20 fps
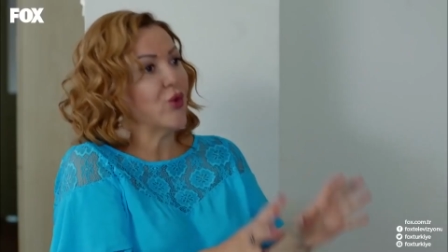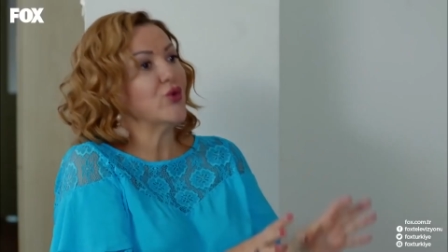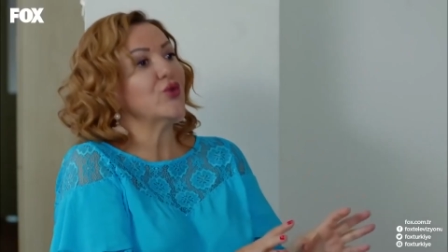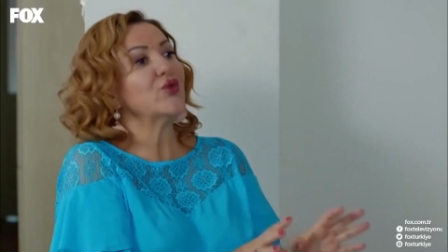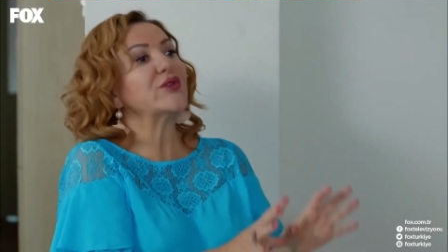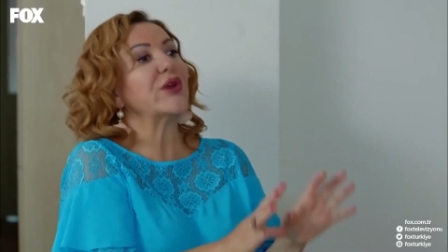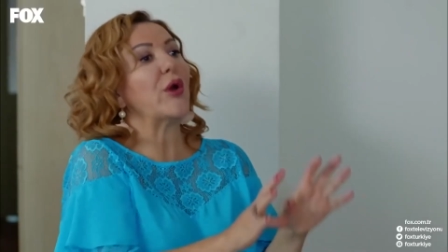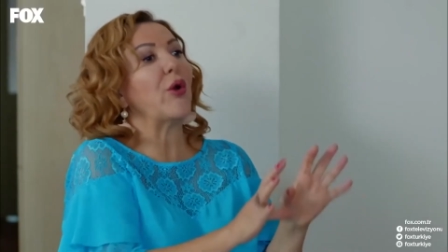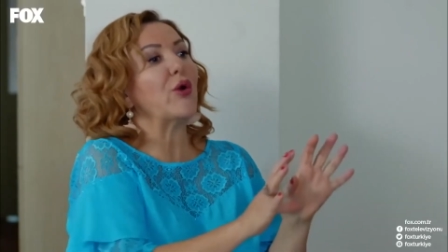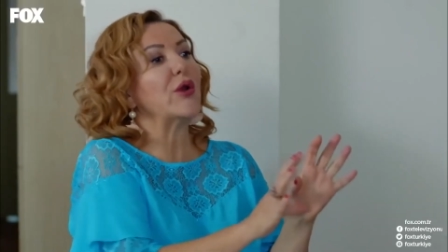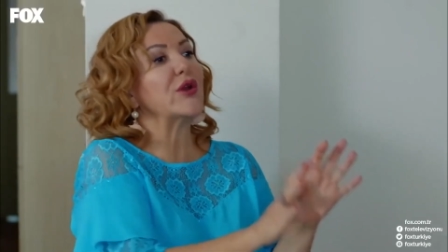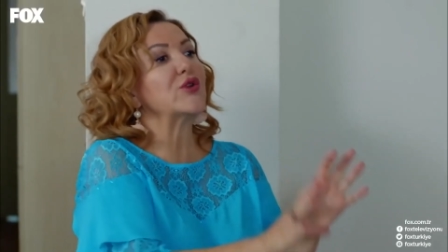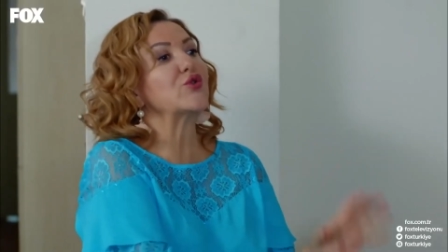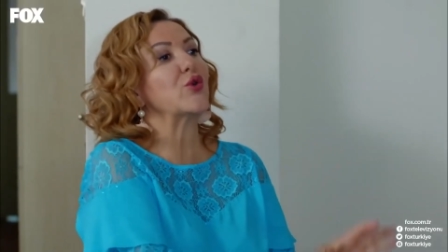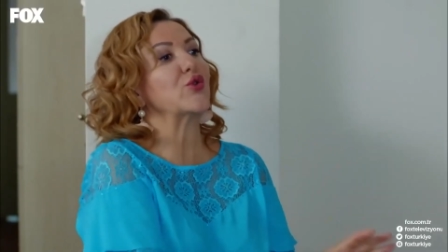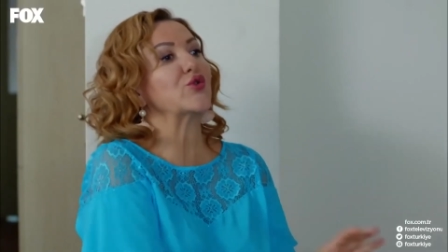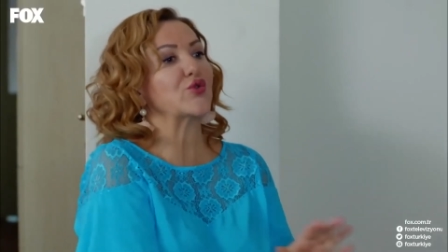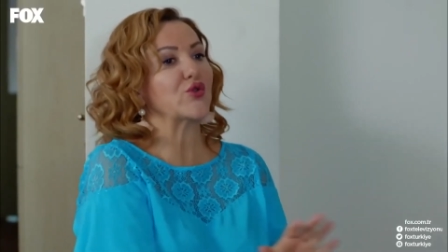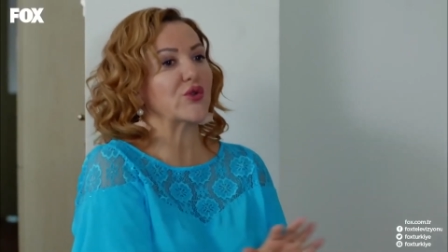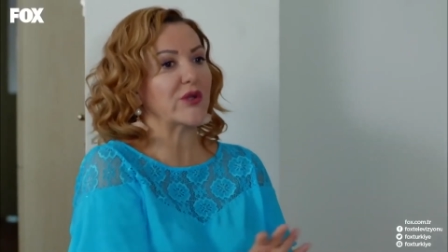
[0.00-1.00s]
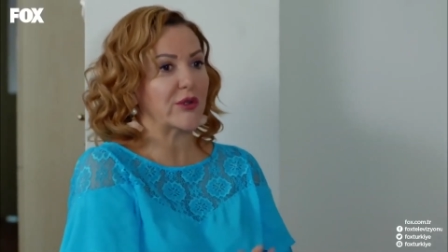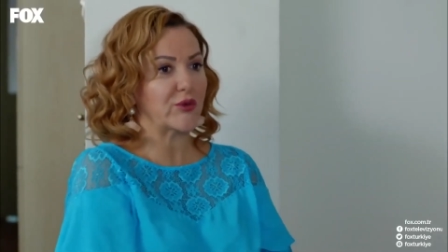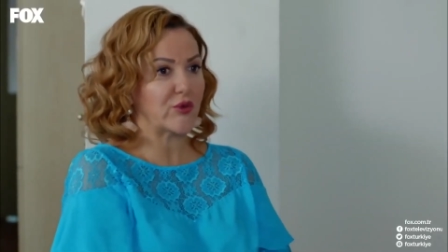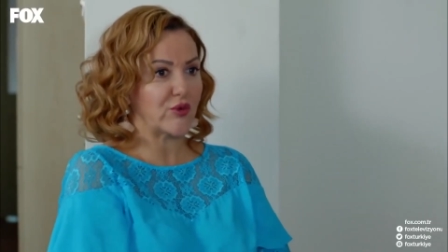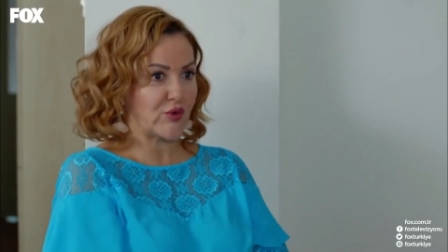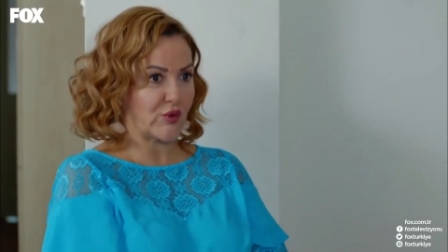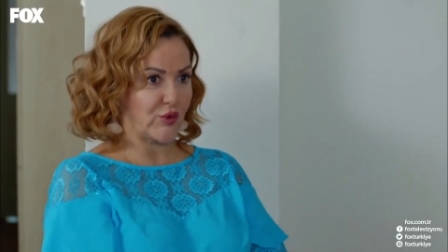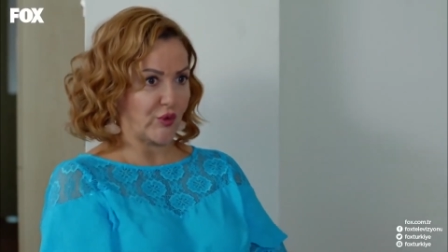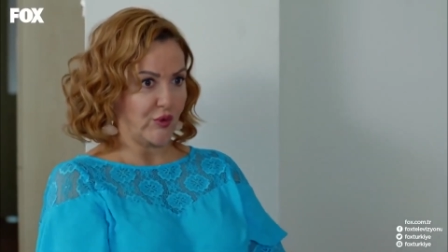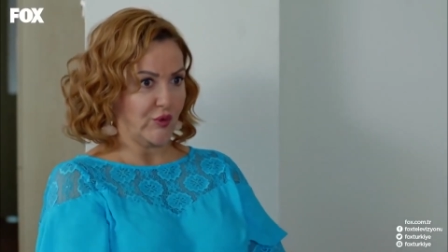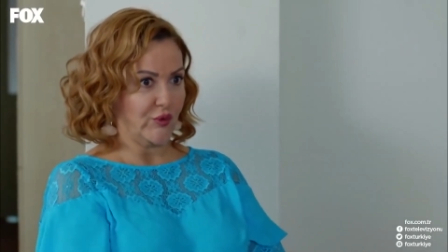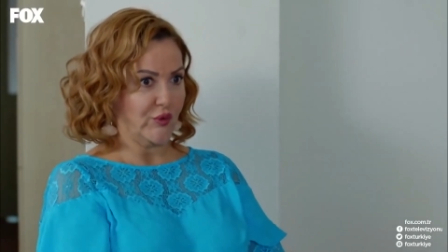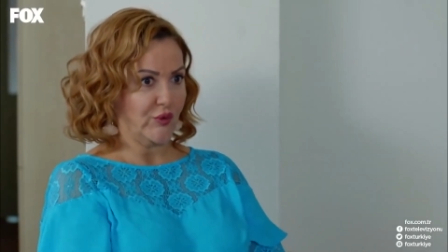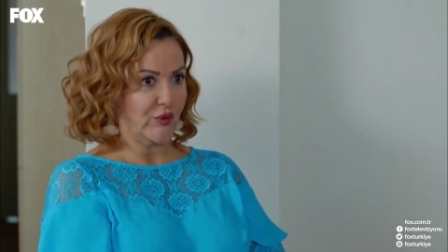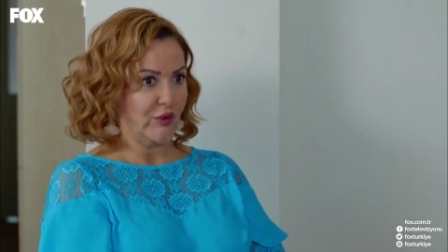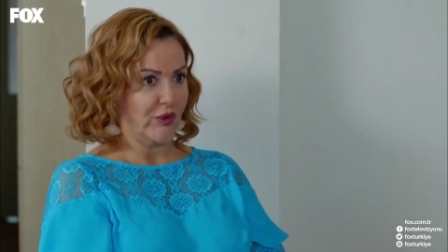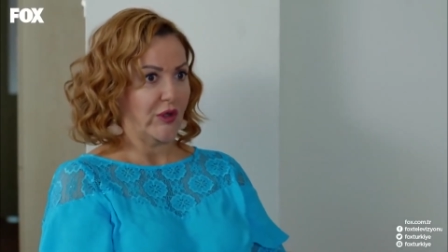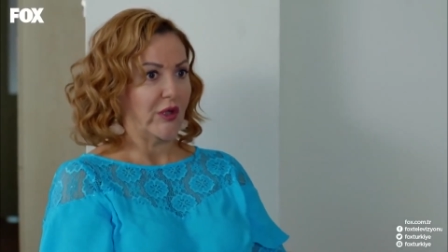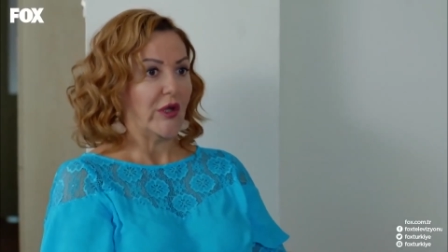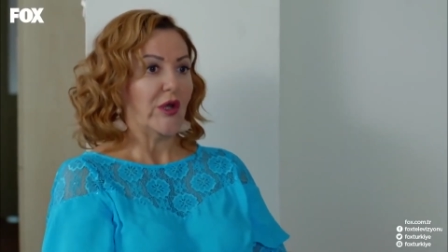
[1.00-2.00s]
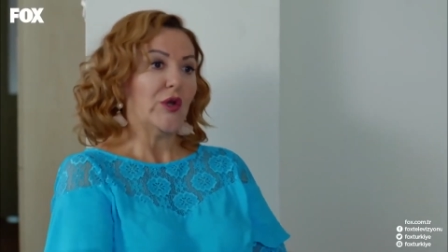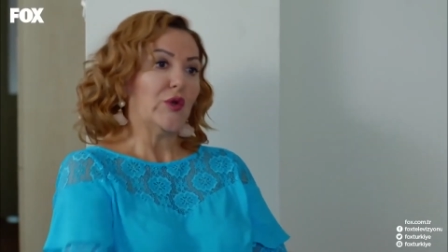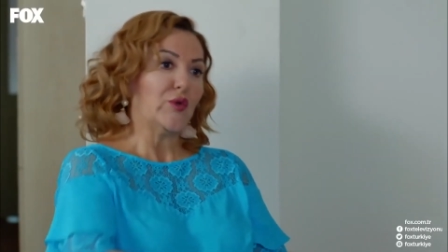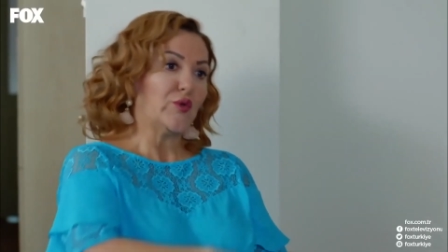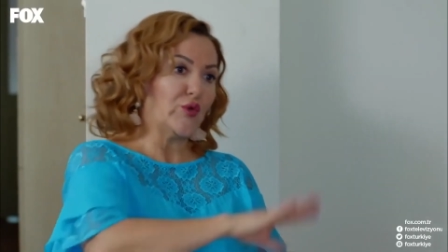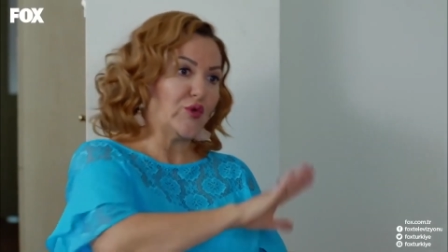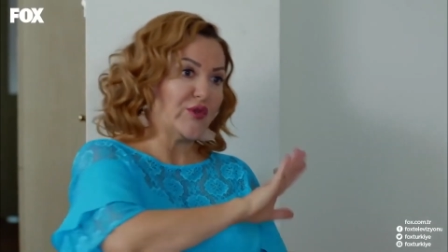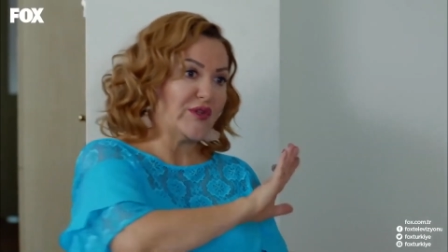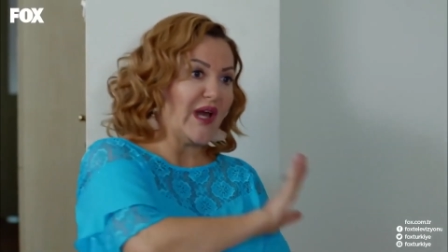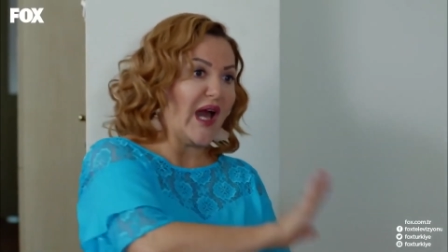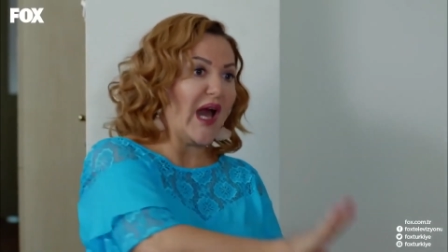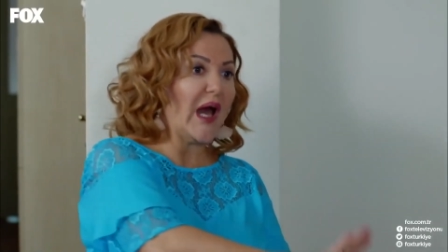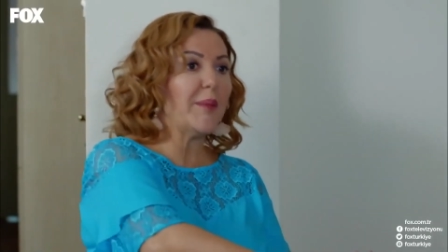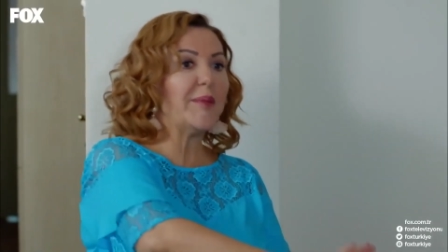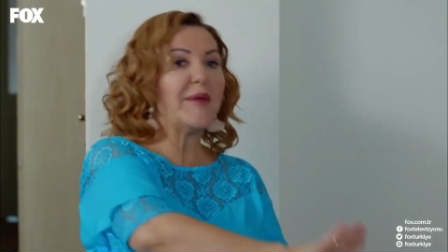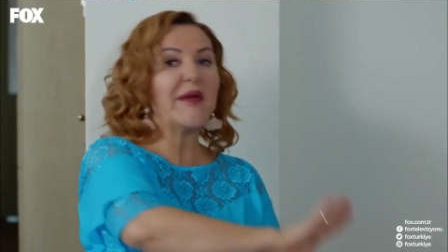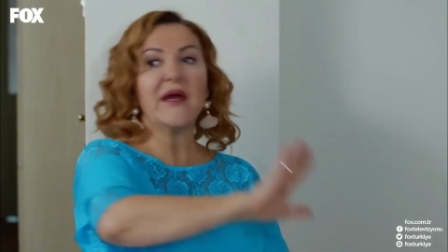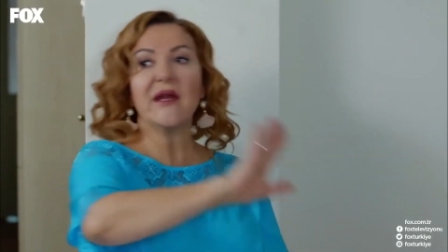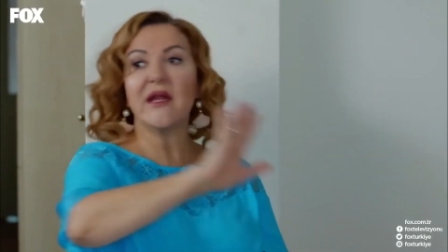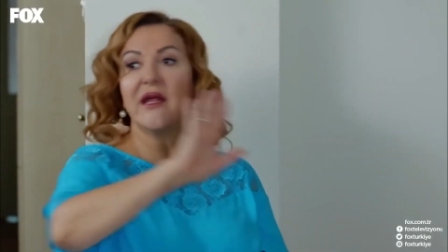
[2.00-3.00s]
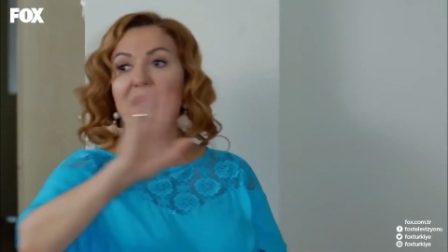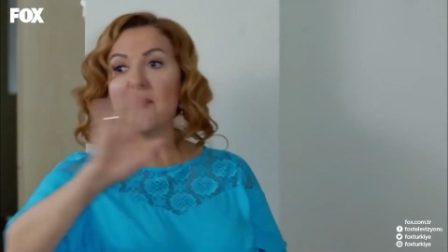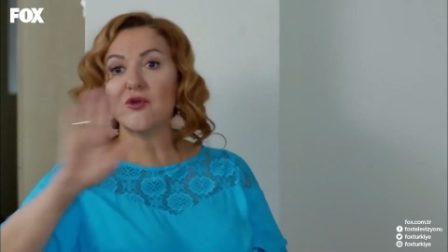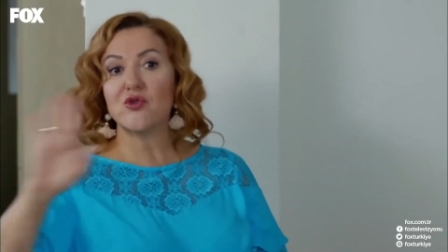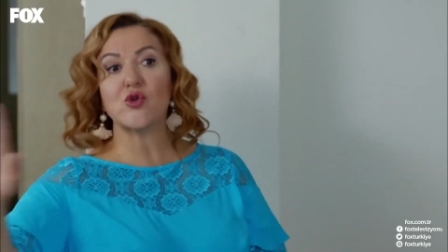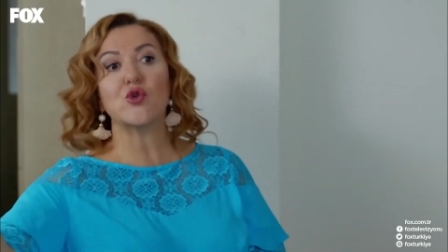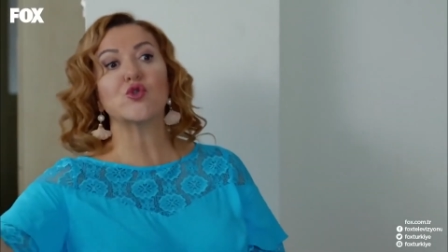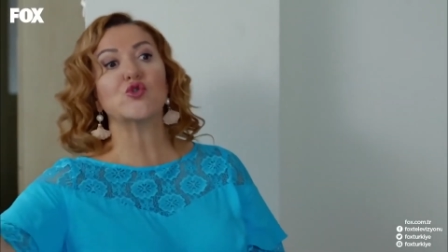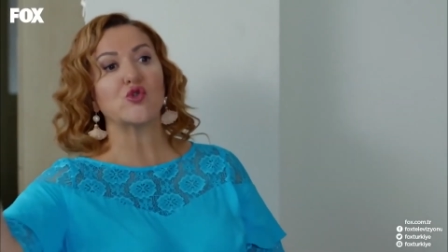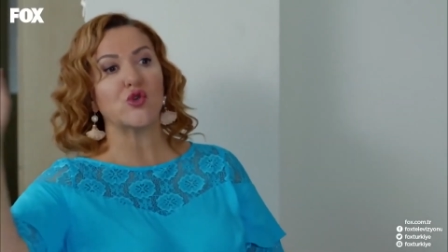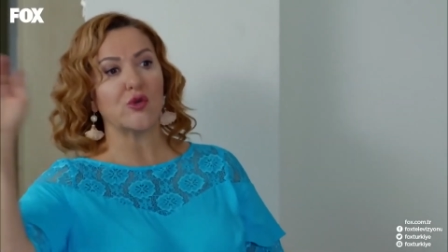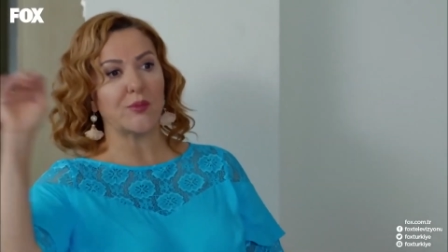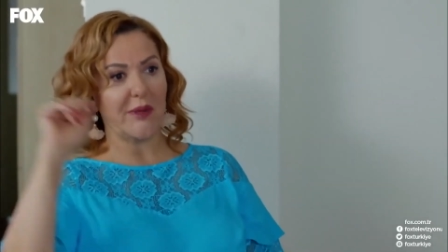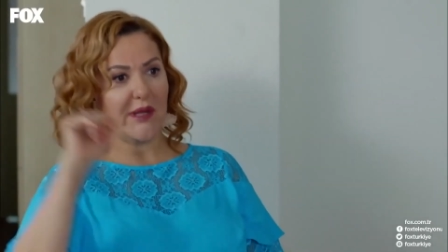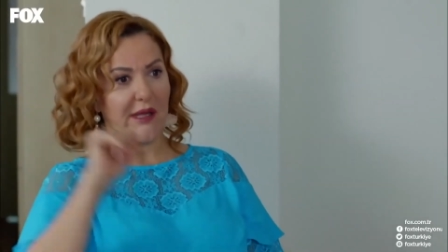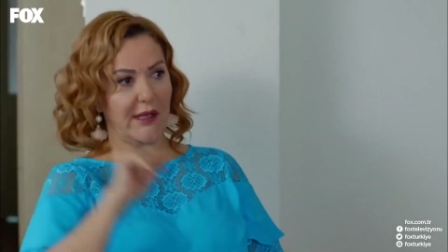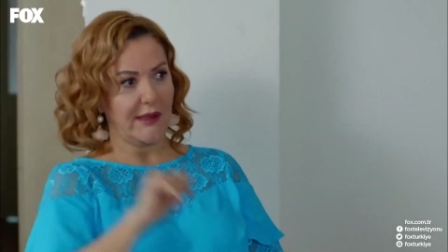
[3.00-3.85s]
Onur da öyle çocuğuna düşkün. Dünya bir yana, çocuğu